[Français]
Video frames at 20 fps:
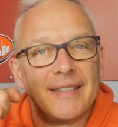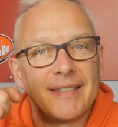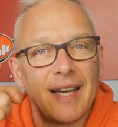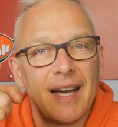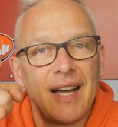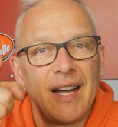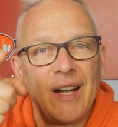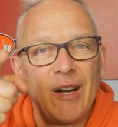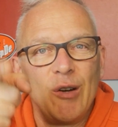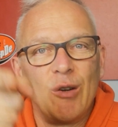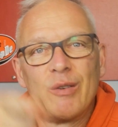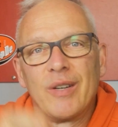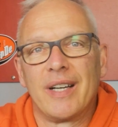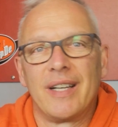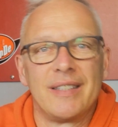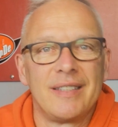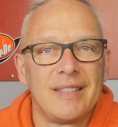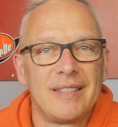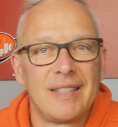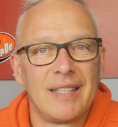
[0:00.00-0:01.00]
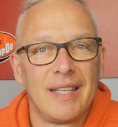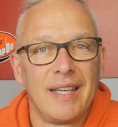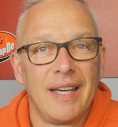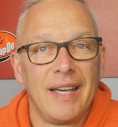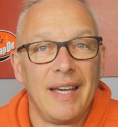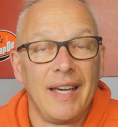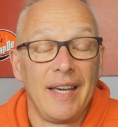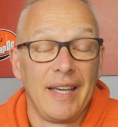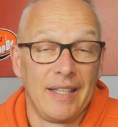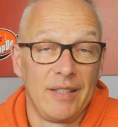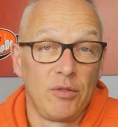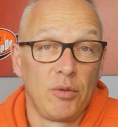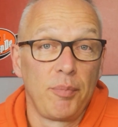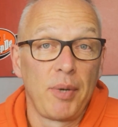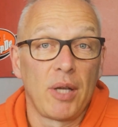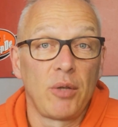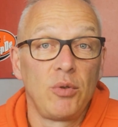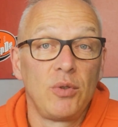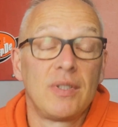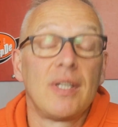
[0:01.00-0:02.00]
ça le vrai indice, ils ont
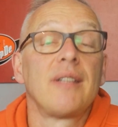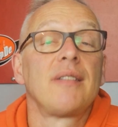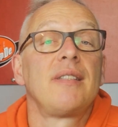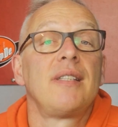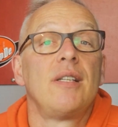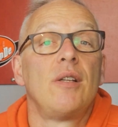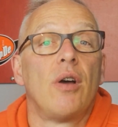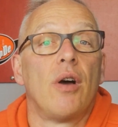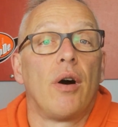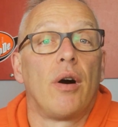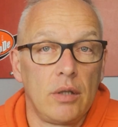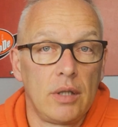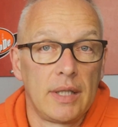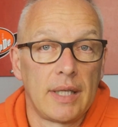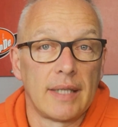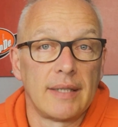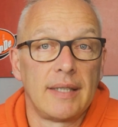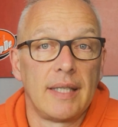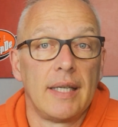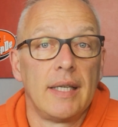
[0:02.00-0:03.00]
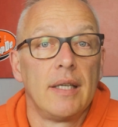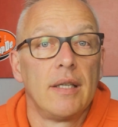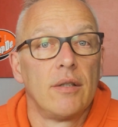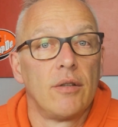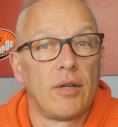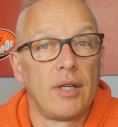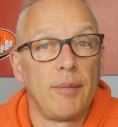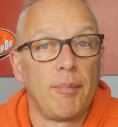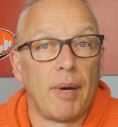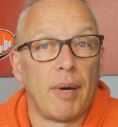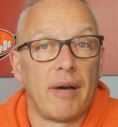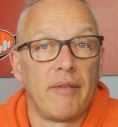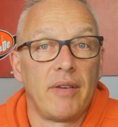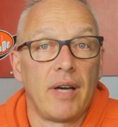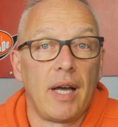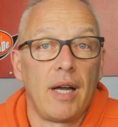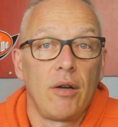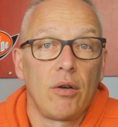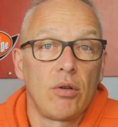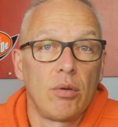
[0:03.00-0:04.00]
perdu 5-6 leurres cassés dans l'épave,
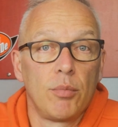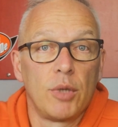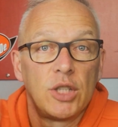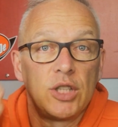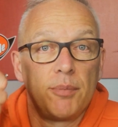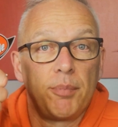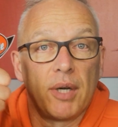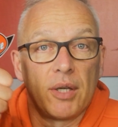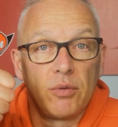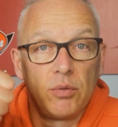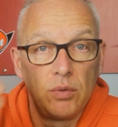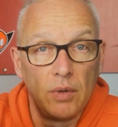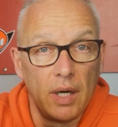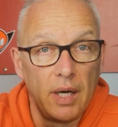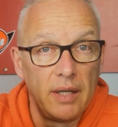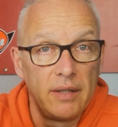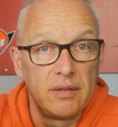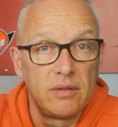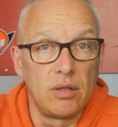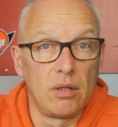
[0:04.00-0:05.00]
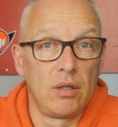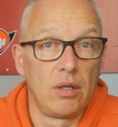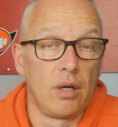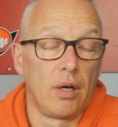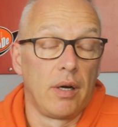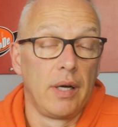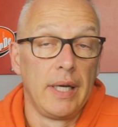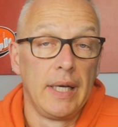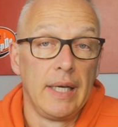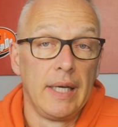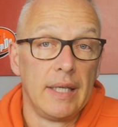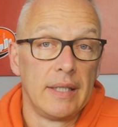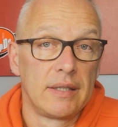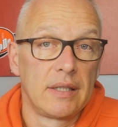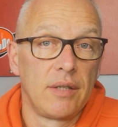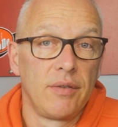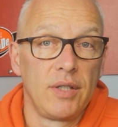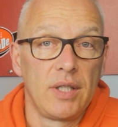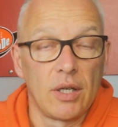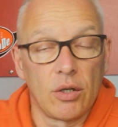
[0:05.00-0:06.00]
alors que moi j'ai perdu un seul leurre. Ce
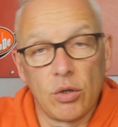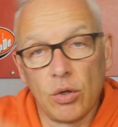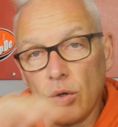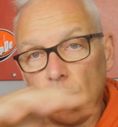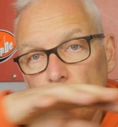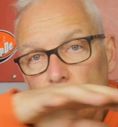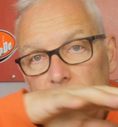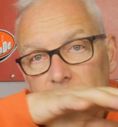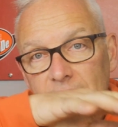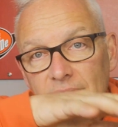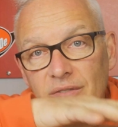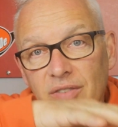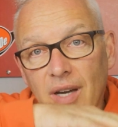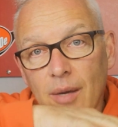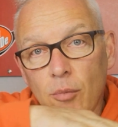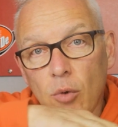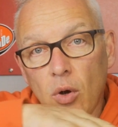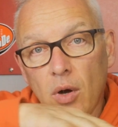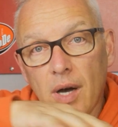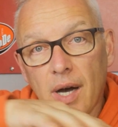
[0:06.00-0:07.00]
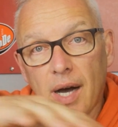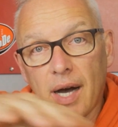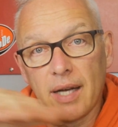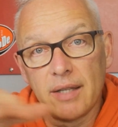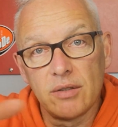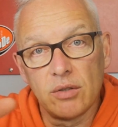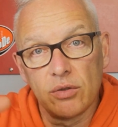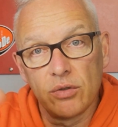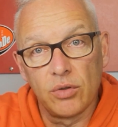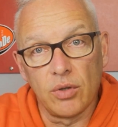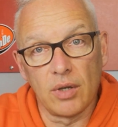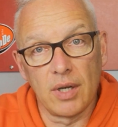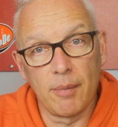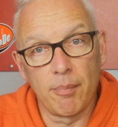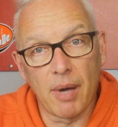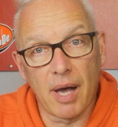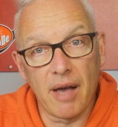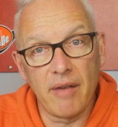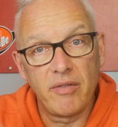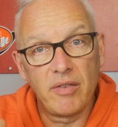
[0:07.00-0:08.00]
qui veut dire que eux étaient vraiment rasants sur
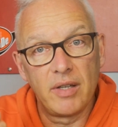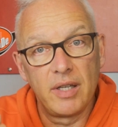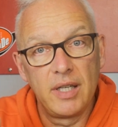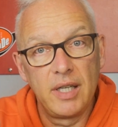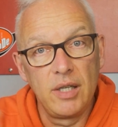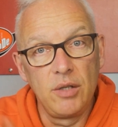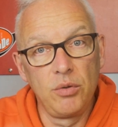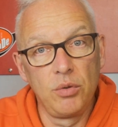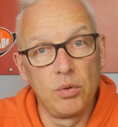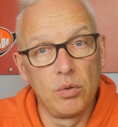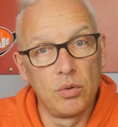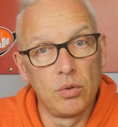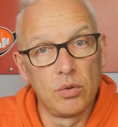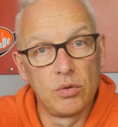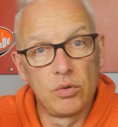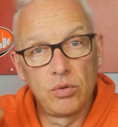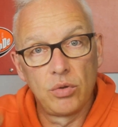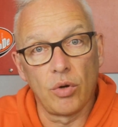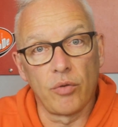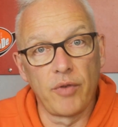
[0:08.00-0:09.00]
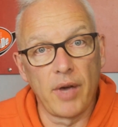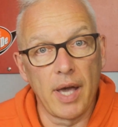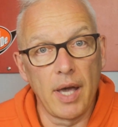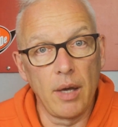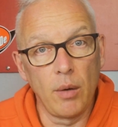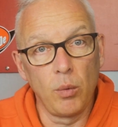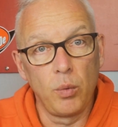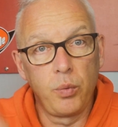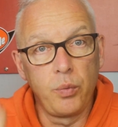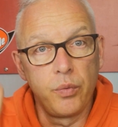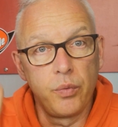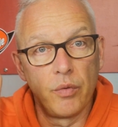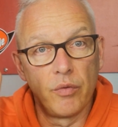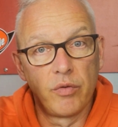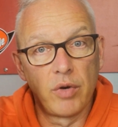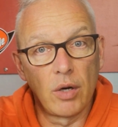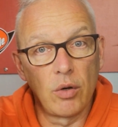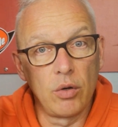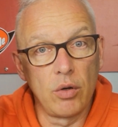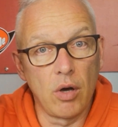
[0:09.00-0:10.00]
l'épave, les lieux surveillent,
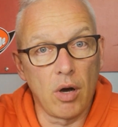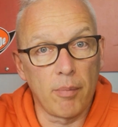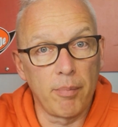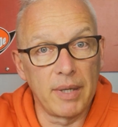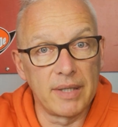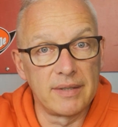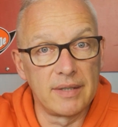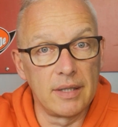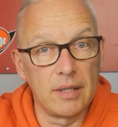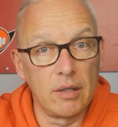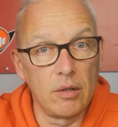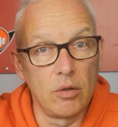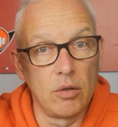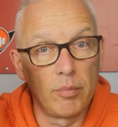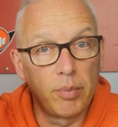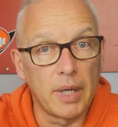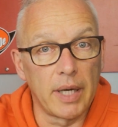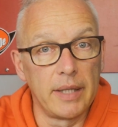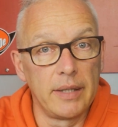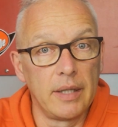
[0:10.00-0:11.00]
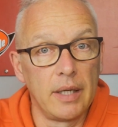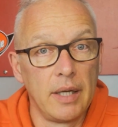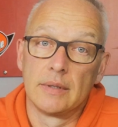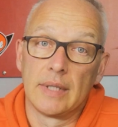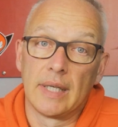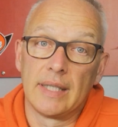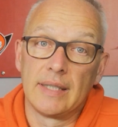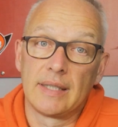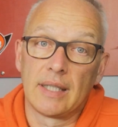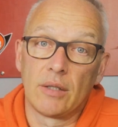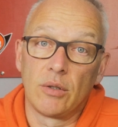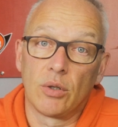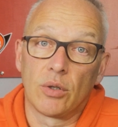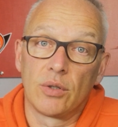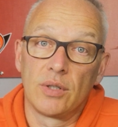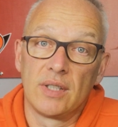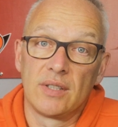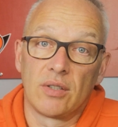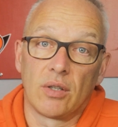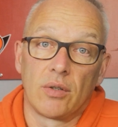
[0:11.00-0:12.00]
voient le leurre passer, le prennent, essayent de
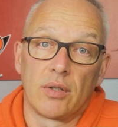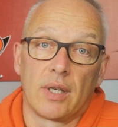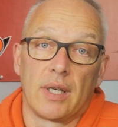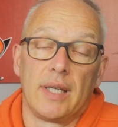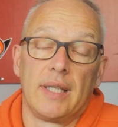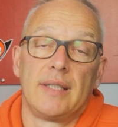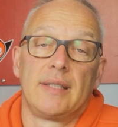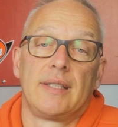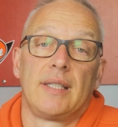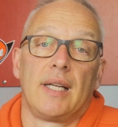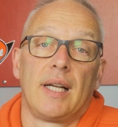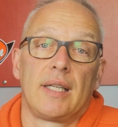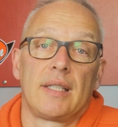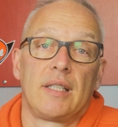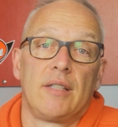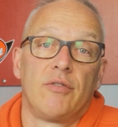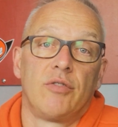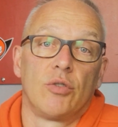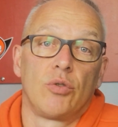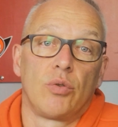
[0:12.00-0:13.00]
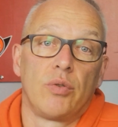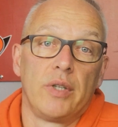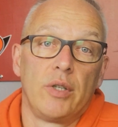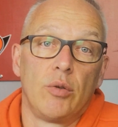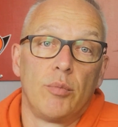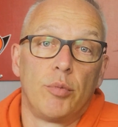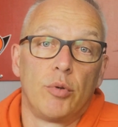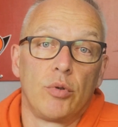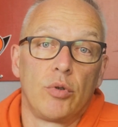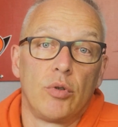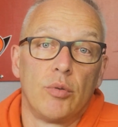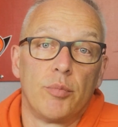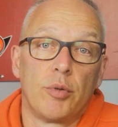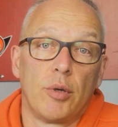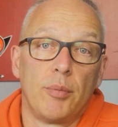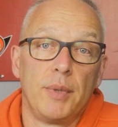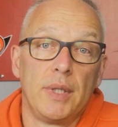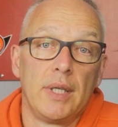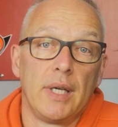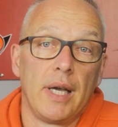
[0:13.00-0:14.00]
redescendre, et c'est là qu'il faut trouver le bon
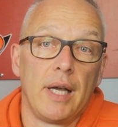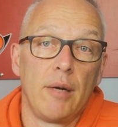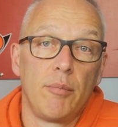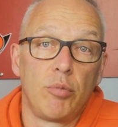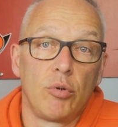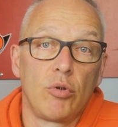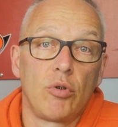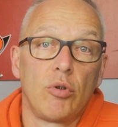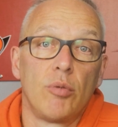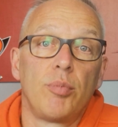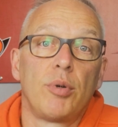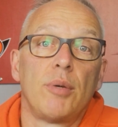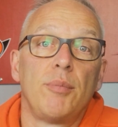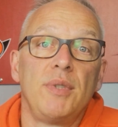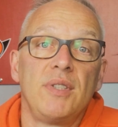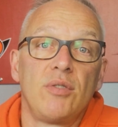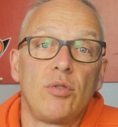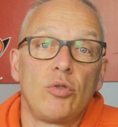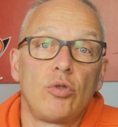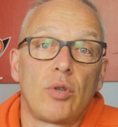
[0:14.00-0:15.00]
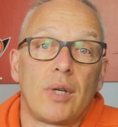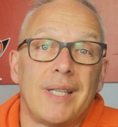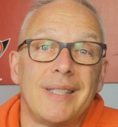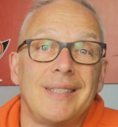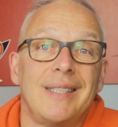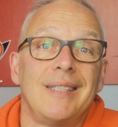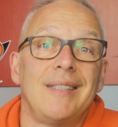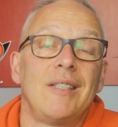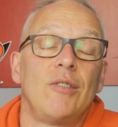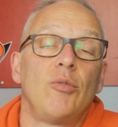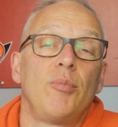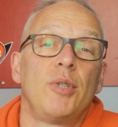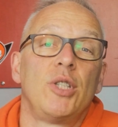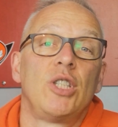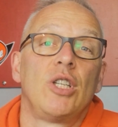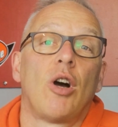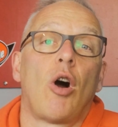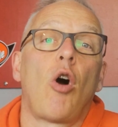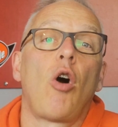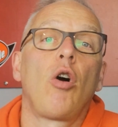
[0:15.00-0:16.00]
compromis. Et le bon compromis ce jour-là, c'était de
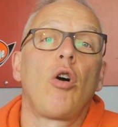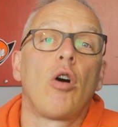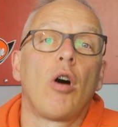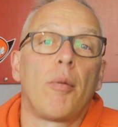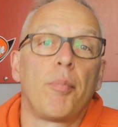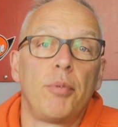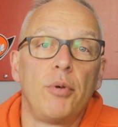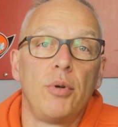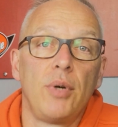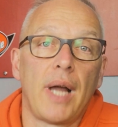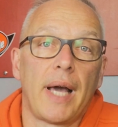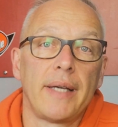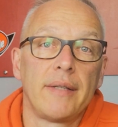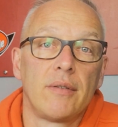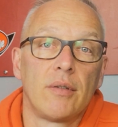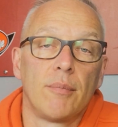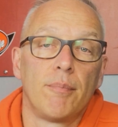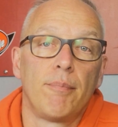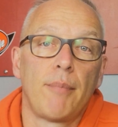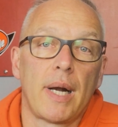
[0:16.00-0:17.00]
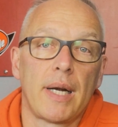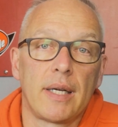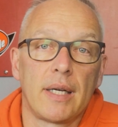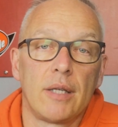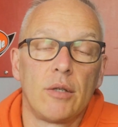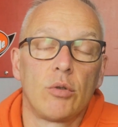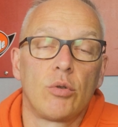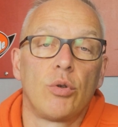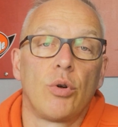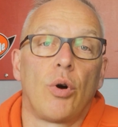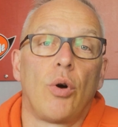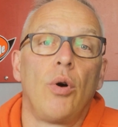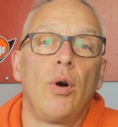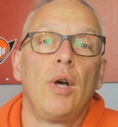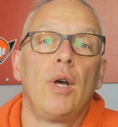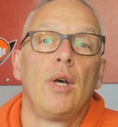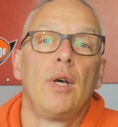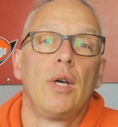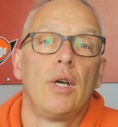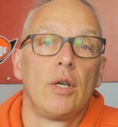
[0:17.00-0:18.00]
pêcher encore plus light, malgré le courant,
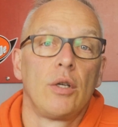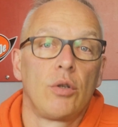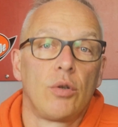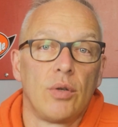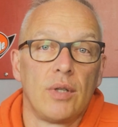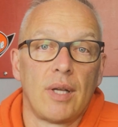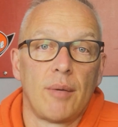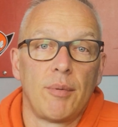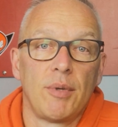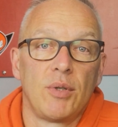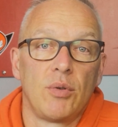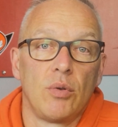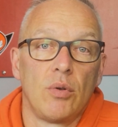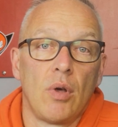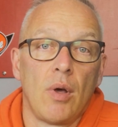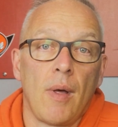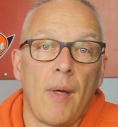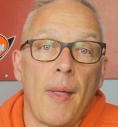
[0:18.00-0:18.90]
que d'habitude.